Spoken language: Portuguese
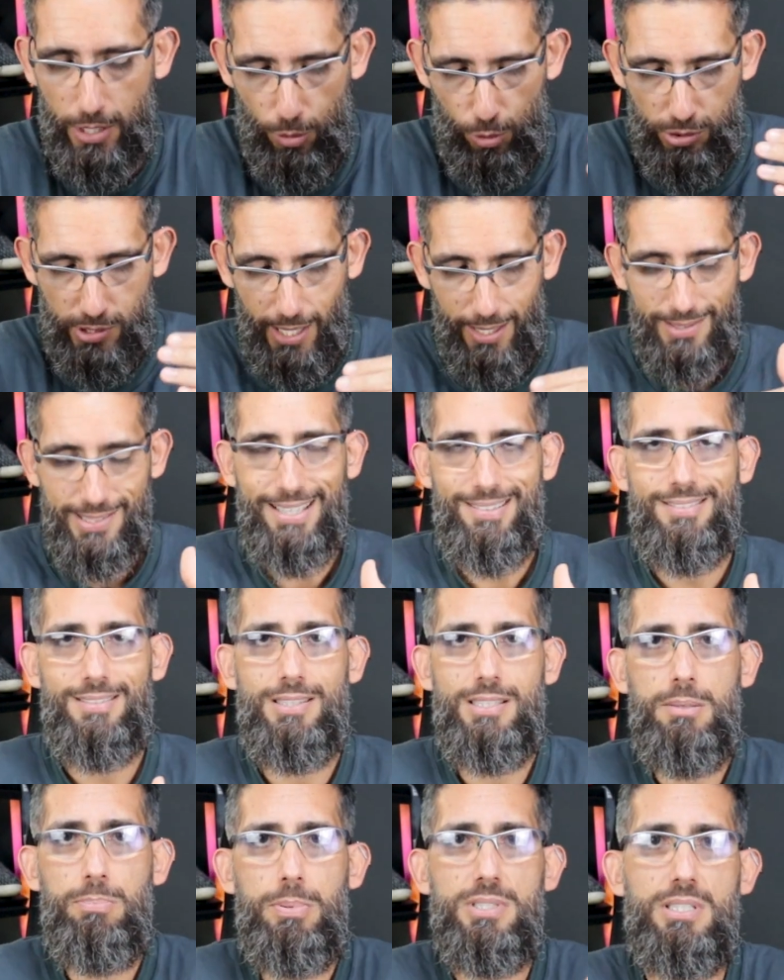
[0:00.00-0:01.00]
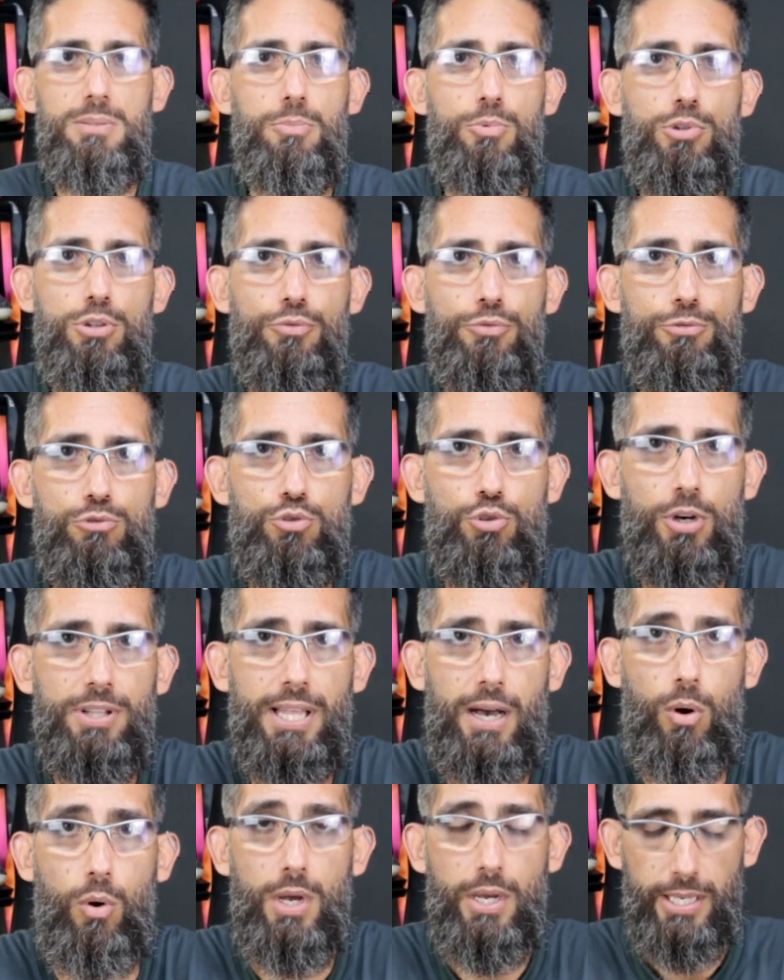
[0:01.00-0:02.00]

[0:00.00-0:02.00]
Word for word: O tênis é simples e muito funcional.